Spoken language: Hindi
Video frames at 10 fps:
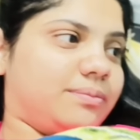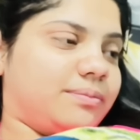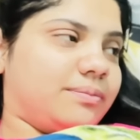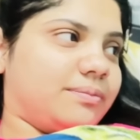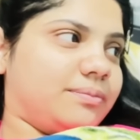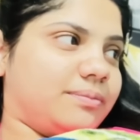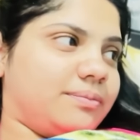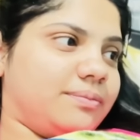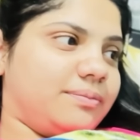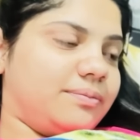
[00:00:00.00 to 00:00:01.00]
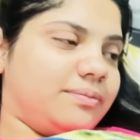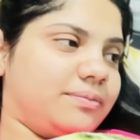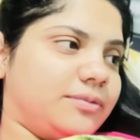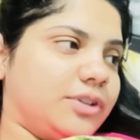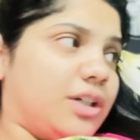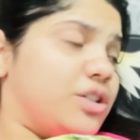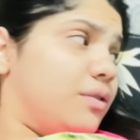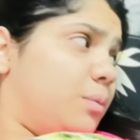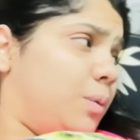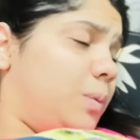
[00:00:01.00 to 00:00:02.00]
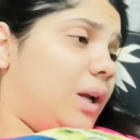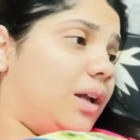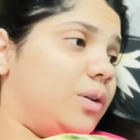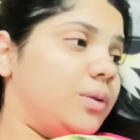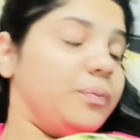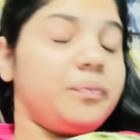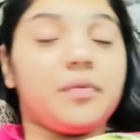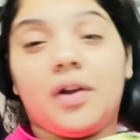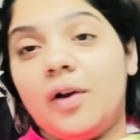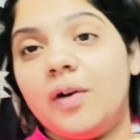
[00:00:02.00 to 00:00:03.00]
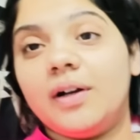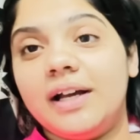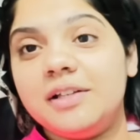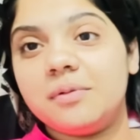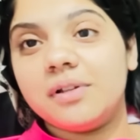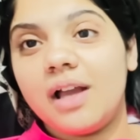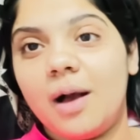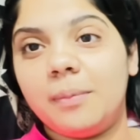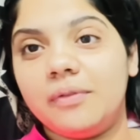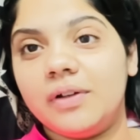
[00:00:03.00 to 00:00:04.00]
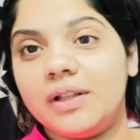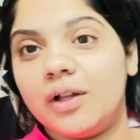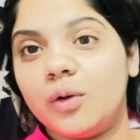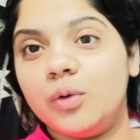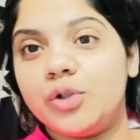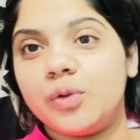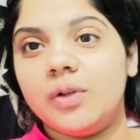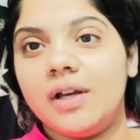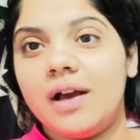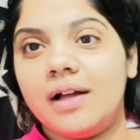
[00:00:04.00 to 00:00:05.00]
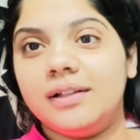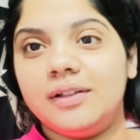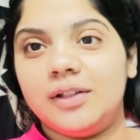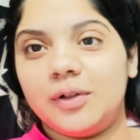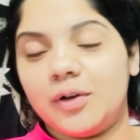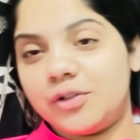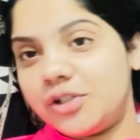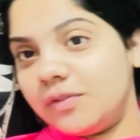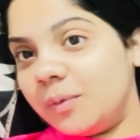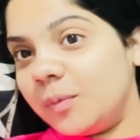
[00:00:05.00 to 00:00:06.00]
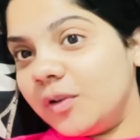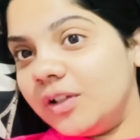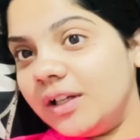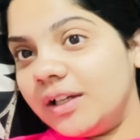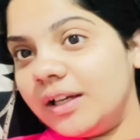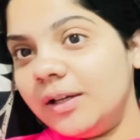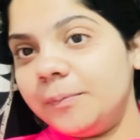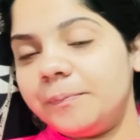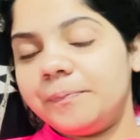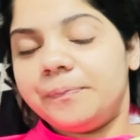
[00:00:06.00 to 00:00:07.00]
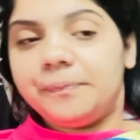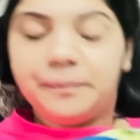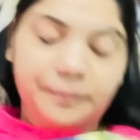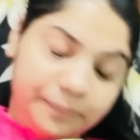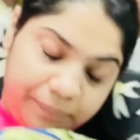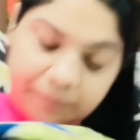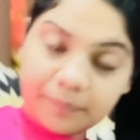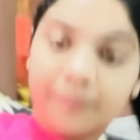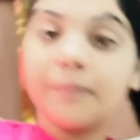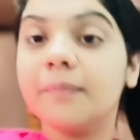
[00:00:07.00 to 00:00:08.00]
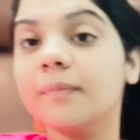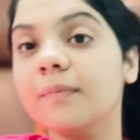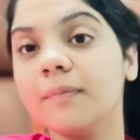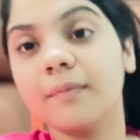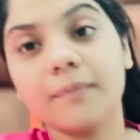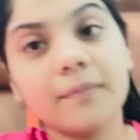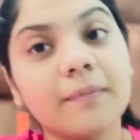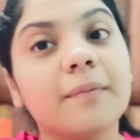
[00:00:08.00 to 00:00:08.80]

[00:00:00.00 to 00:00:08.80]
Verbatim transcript: अभी बुला रही शिवम को बुला हाँ शिवम को बुला गाइज मैंने यहाँ पे फिर इतना खुश हुई है आदित्य को और शिवम को देख के इसको ना यहाँ पे लगता है कि मैं होटल में हूँ